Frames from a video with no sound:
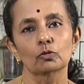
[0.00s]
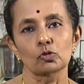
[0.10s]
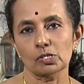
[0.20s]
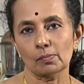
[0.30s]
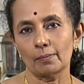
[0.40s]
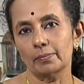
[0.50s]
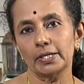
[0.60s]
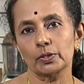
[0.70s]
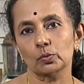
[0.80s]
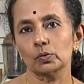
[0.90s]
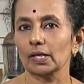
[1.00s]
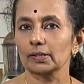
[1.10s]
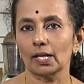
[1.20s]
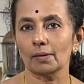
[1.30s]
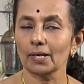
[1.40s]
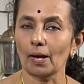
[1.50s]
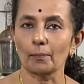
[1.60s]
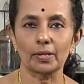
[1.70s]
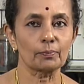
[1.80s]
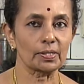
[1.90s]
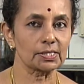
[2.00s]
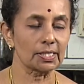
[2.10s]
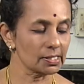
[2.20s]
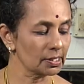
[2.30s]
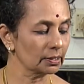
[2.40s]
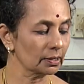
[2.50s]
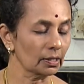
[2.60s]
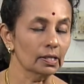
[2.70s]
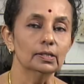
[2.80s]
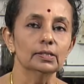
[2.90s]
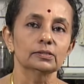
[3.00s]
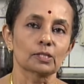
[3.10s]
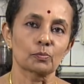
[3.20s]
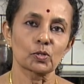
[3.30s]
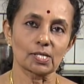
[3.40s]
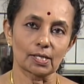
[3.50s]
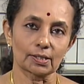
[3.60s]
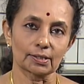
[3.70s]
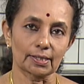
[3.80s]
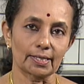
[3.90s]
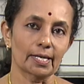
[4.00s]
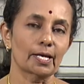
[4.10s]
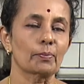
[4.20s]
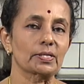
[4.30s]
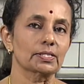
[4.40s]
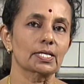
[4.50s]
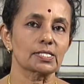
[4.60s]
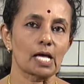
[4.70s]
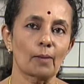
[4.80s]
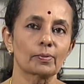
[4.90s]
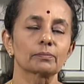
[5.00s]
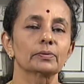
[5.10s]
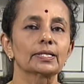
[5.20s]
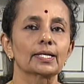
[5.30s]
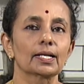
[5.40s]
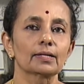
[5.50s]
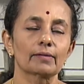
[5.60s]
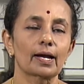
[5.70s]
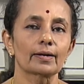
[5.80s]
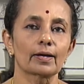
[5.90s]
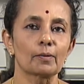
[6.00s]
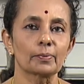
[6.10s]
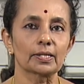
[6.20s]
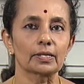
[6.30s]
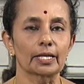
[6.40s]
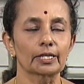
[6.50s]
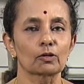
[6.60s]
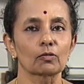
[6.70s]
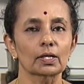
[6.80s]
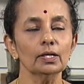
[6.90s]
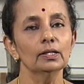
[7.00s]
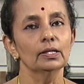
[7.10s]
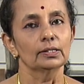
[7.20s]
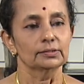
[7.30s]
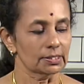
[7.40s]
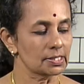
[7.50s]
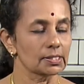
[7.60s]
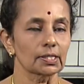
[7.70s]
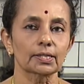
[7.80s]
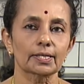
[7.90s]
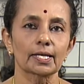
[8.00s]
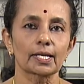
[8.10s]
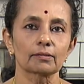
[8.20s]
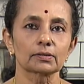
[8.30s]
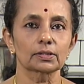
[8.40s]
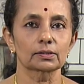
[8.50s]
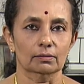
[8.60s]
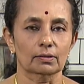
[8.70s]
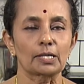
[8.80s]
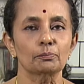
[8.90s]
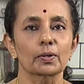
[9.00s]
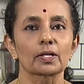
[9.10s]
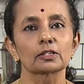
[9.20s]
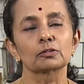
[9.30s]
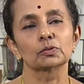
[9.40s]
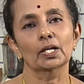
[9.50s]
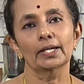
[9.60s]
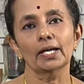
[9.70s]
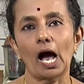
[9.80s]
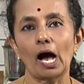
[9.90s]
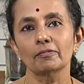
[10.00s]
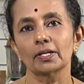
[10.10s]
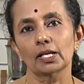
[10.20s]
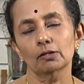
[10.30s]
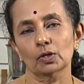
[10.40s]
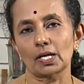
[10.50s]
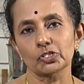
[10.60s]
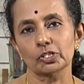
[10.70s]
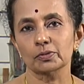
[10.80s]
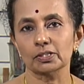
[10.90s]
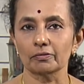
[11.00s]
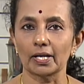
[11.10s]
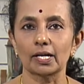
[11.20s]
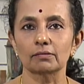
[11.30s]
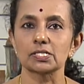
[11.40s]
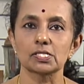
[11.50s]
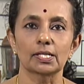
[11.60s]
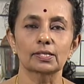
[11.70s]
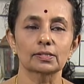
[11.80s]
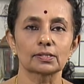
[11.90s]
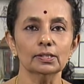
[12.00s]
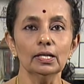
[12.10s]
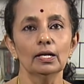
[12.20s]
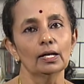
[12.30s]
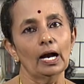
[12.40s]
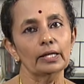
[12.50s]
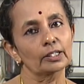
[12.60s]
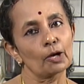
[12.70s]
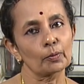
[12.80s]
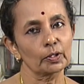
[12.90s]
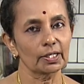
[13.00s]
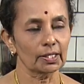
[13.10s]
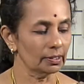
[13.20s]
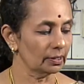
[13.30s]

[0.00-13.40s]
கொஞ்சமாக பீட்ரூட் அதெல்லாமே அப்படியே பச்சையாக சேர்த்துக்கலாம் சப்போஸ் எங்களுக்கு இந்த கீரையை பச்சையாக சாப்பிட பிடிக்கலை வேண்டாம் அப்படின்னு நினைக்கிறவங்க ஜஸ்ட்டு அந்த கீரையை வந்து கட் பண்ணுறதுக்கு முன்னாடி ஆவியில் ஒரு அஞ்சு நிமிஷம் வேக வச்சு எடுத்துகிட்டு அதுக்கப்புறம் நீங்கள்